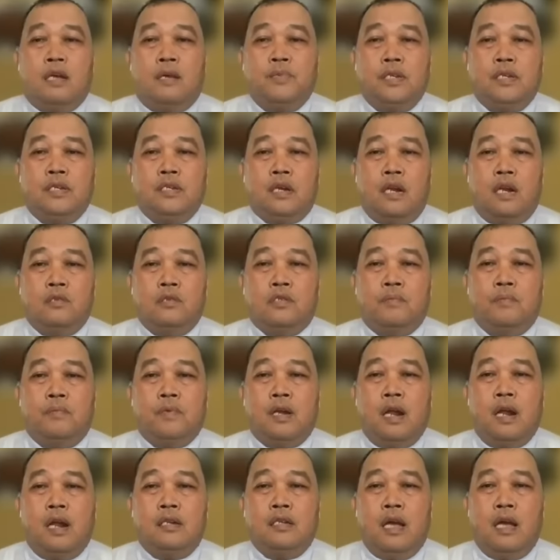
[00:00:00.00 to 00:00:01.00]
Tapi kalau
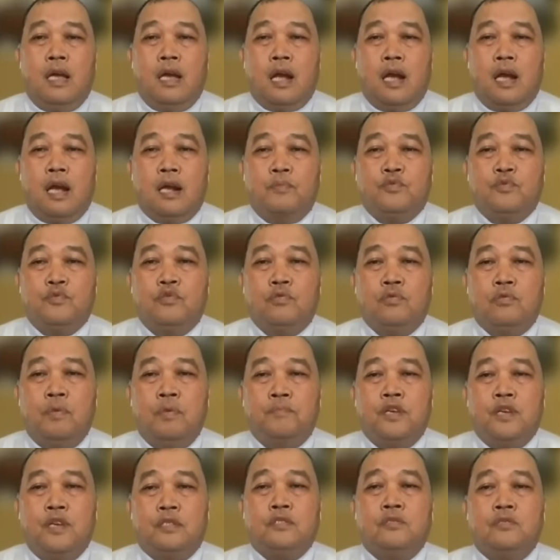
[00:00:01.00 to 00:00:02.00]
sebenarnya nganggap
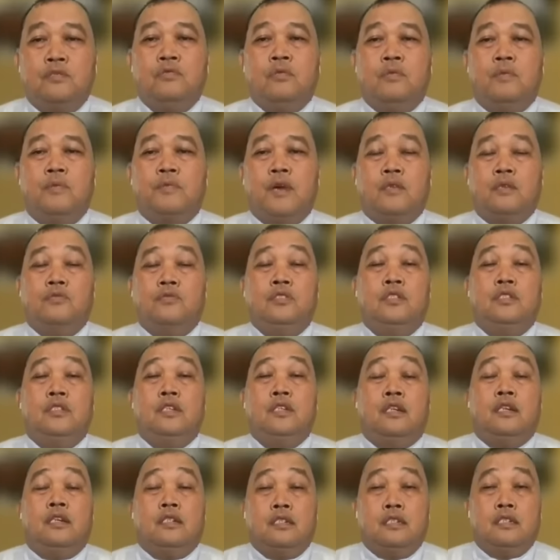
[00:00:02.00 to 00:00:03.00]
cukup, ya cukup
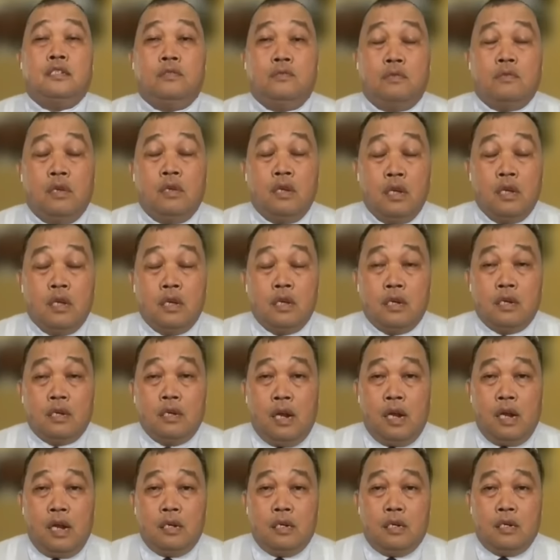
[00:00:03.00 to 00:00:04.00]
harusnya. gitu
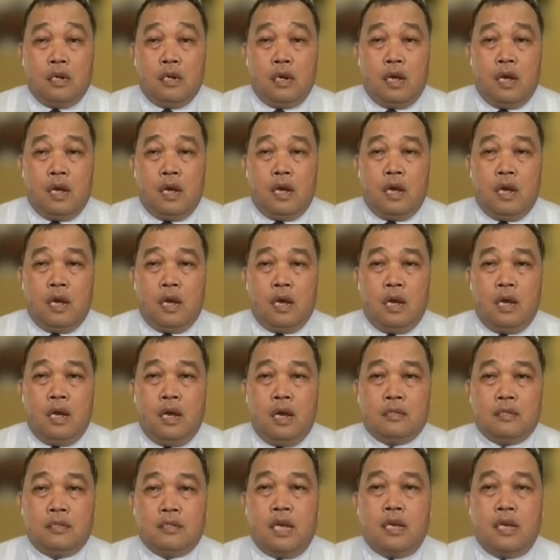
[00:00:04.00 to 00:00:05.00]
dan
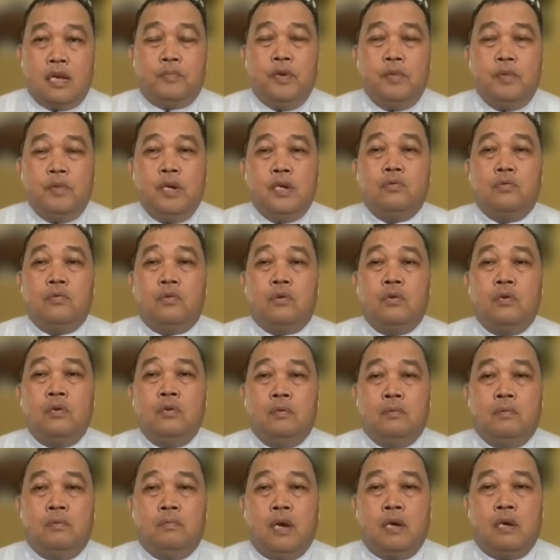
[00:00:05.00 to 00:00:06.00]
uh, saya pun mendukung
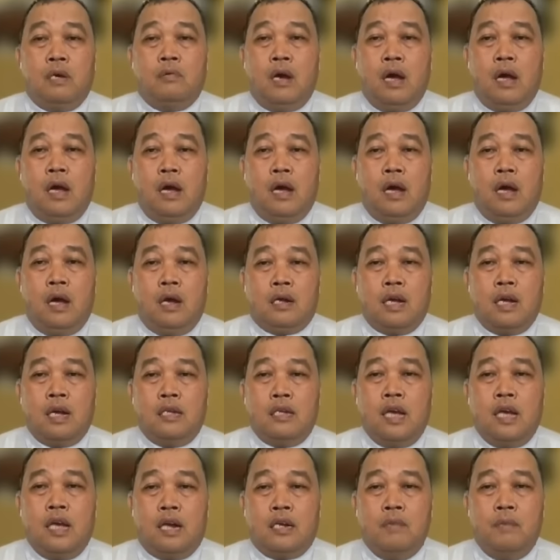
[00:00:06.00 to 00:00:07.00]
bahwa
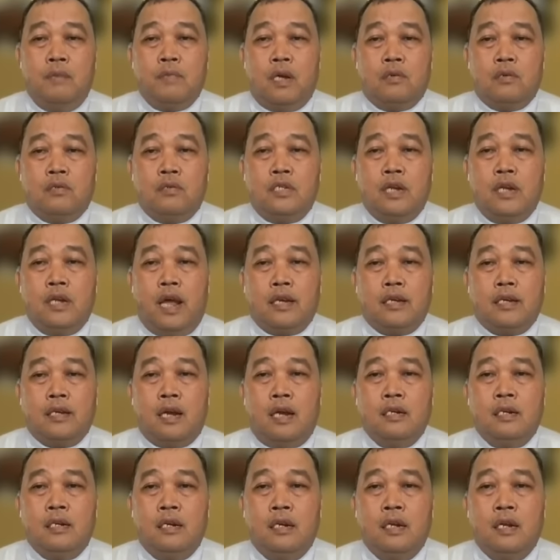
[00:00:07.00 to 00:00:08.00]
gaji hakim harus
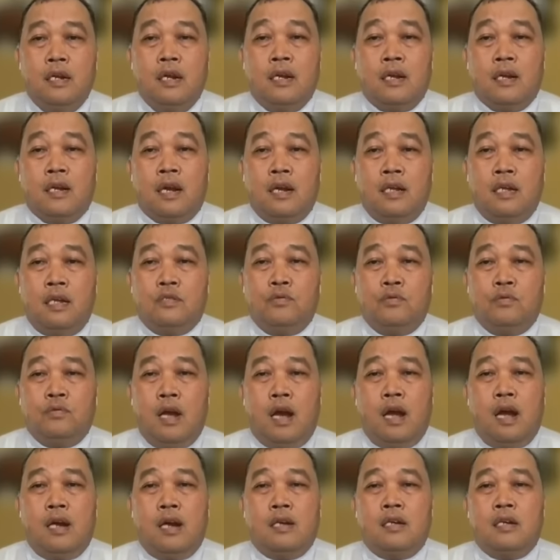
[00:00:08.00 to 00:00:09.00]
dinaikkan karena
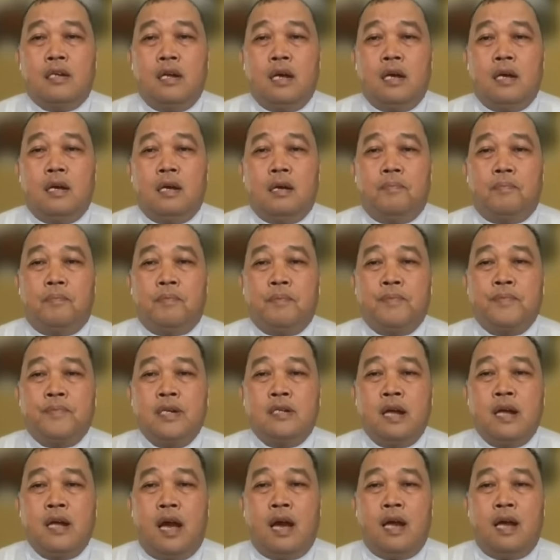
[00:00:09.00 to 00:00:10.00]
juga ada
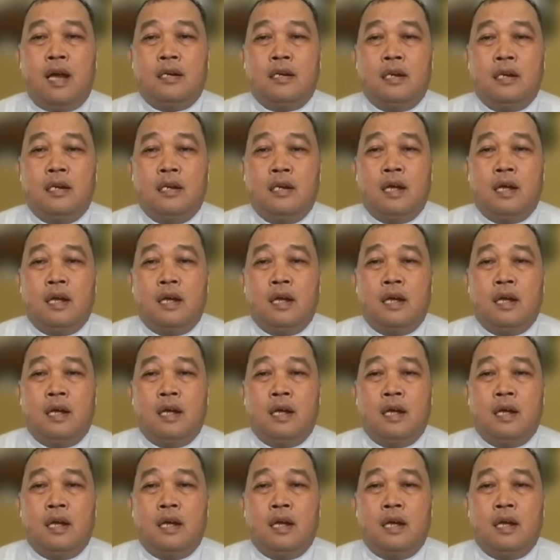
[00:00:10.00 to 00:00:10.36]
perbedaan.